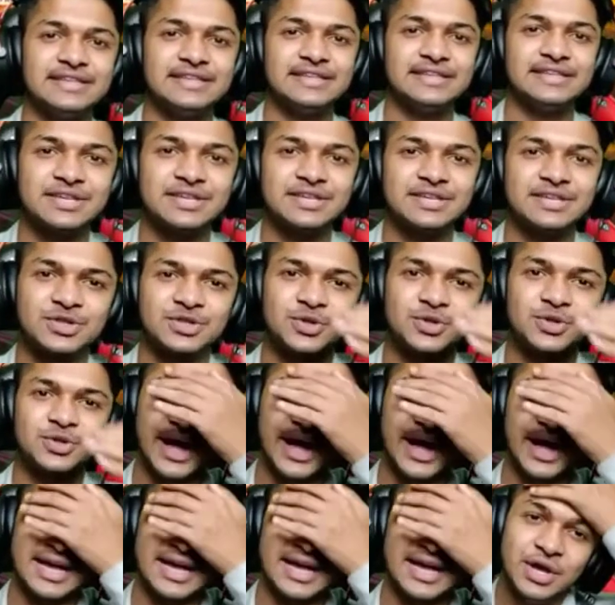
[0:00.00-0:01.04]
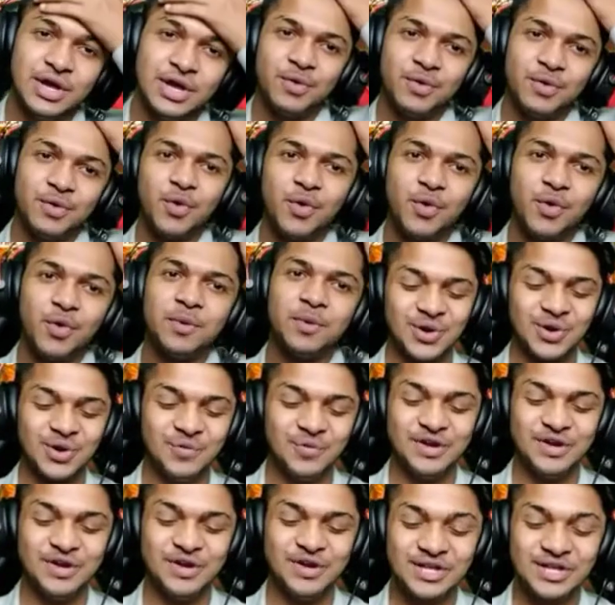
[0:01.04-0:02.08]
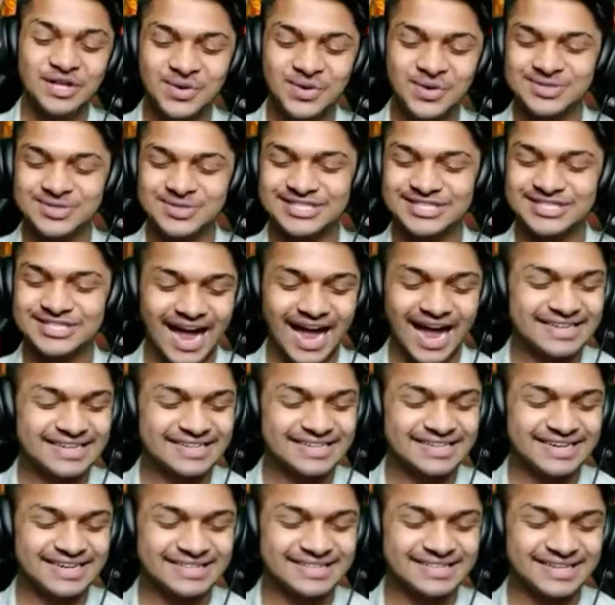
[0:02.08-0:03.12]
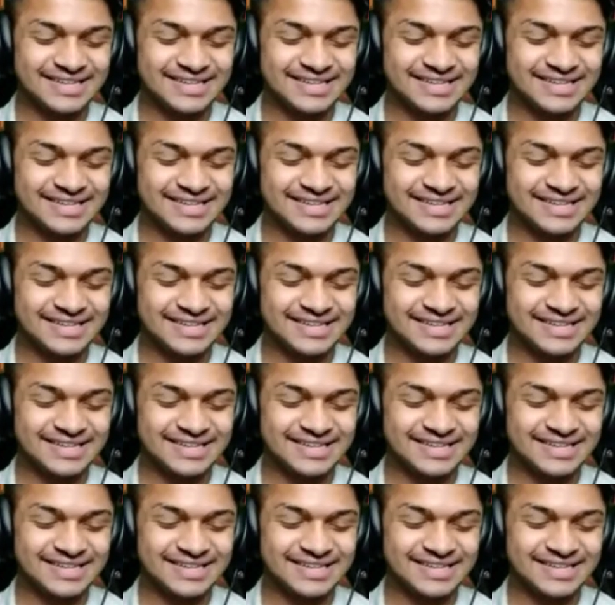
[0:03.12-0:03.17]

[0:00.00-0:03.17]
वो भी बताऊंगा तो चलो वीडियो को स्टार्ट करते हैं तो